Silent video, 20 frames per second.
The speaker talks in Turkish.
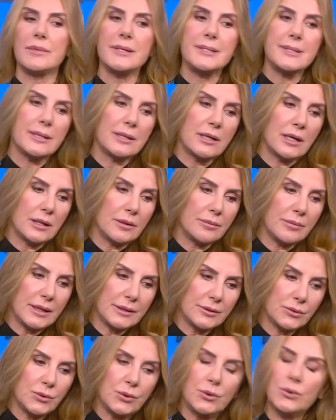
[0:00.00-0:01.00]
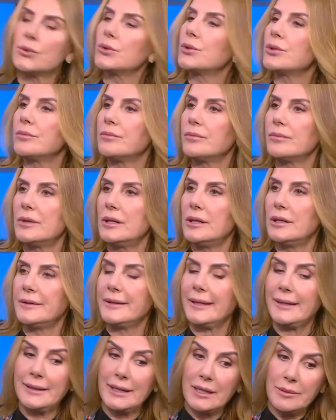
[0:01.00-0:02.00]
Mesela ben duyuyorum, e,
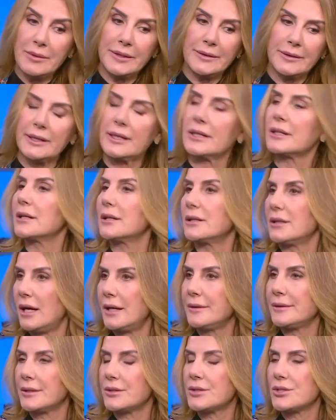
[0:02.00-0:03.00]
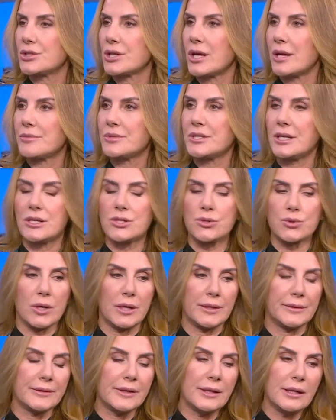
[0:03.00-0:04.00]
deneyime dayalı anlatacağım şey
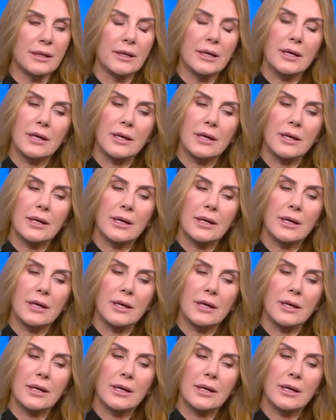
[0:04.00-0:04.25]
şu anda.